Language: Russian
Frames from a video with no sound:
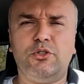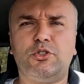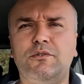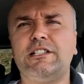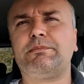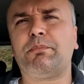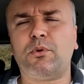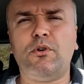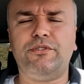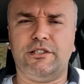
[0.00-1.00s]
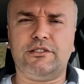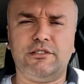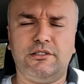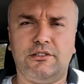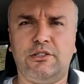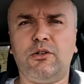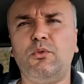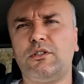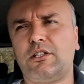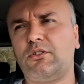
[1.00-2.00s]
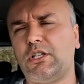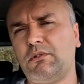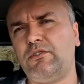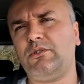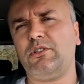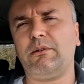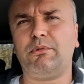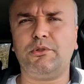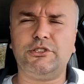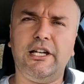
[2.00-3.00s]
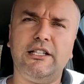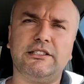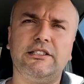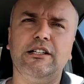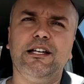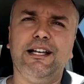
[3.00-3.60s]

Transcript: То есть у вас профит, доход, который вы в итоге получаете,